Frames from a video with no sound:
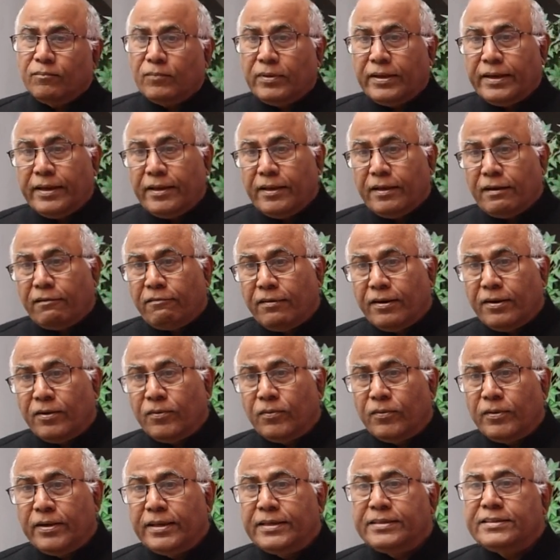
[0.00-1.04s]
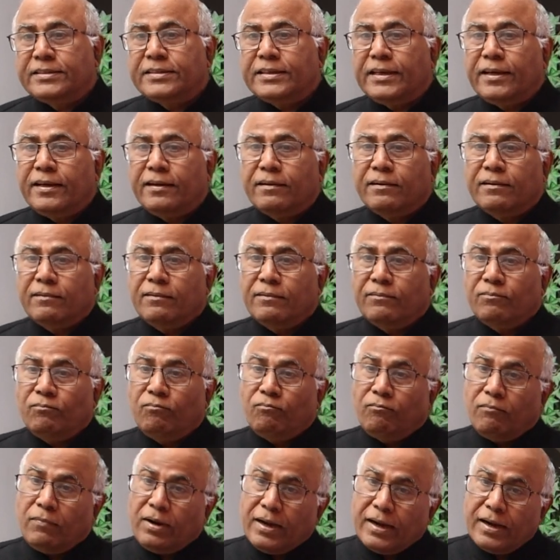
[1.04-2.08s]
మరి యవ్వనం నుంచి
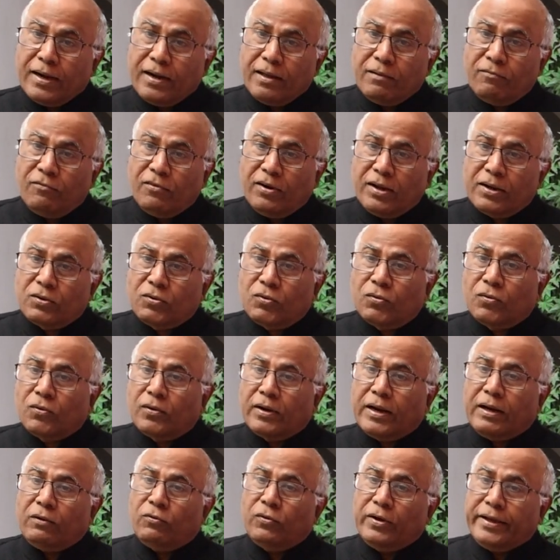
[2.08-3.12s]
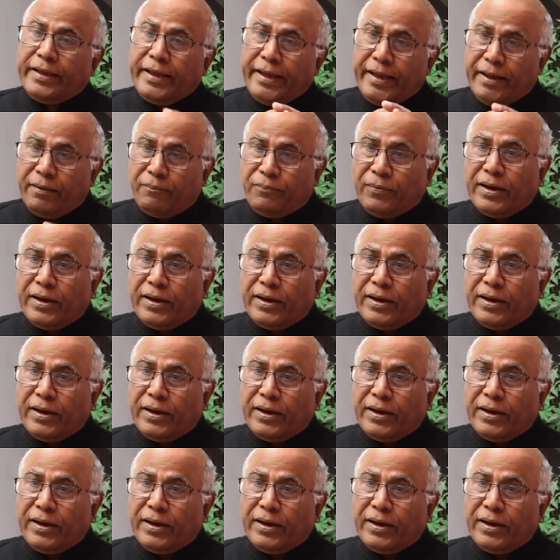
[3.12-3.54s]
మరణం వరకు కూడా ఒకే